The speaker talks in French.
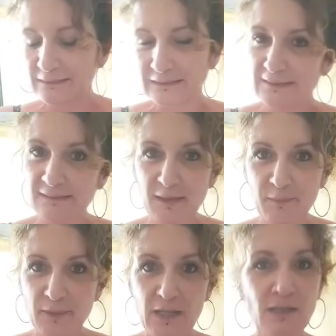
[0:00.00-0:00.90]
7
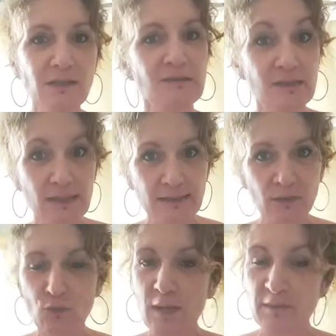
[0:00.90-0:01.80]
d'épée, c'est la
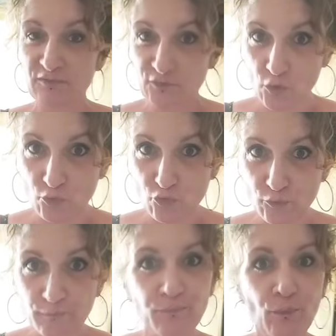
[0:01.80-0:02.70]
carte de la
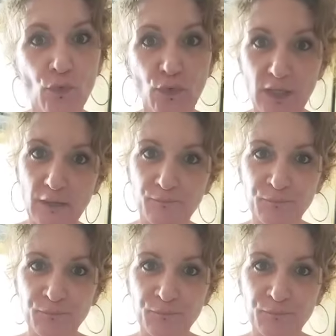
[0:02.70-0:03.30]
méfiance. Ok.